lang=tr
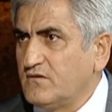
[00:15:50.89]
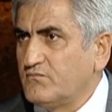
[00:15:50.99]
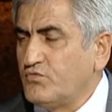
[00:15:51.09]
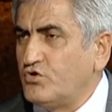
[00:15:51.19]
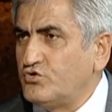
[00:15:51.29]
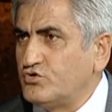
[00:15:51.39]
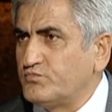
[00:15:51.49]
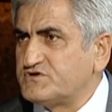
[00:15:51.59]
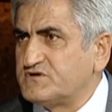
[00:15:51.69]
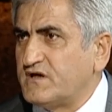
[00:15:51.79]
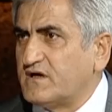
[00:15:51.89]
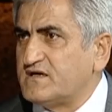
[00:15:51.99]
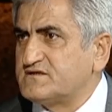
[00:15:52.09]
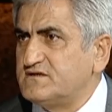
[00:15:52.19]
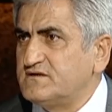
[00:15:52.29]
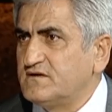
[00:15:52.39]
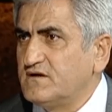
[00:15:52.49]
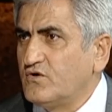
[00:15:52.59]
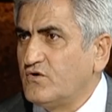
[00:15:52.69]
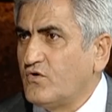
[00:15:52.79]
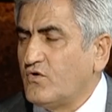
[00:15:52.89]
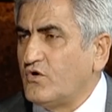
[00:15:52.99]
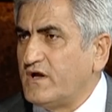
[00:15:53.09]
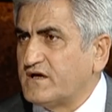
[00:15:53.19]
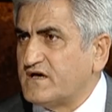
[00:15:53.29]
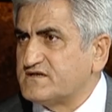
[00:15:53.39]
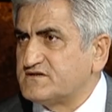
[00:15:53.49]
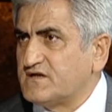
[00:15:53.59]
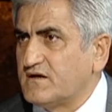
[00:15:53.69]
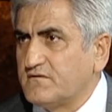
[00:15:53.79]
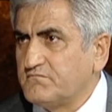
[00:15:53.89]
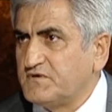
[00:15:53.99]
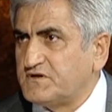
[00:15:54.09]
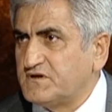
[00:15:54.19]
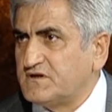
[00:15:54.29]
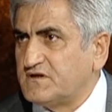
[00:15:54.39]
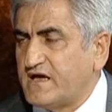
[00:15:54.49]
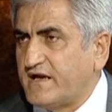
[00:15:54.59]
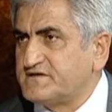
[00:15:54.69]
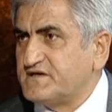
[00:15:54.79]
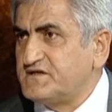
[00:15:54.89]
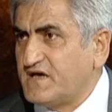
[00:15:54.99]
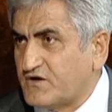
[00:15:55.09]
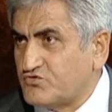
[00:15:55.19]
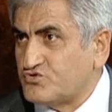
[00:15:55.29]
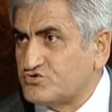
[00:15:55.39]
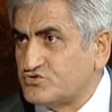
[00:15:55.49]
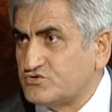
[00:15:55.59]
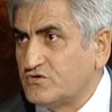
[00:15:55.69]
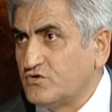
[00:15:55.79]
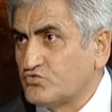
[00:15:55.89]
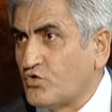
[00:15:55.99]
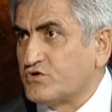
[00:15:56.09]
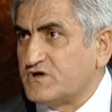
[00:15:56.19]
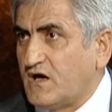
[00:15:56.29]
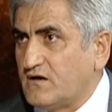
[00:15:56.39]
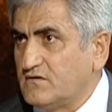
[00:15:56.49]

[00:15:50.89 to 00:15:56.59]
Bölünür bu stearik asit oleik asite. Bitti gitti. Yani zeytinyağına dönüşür. Don yağı.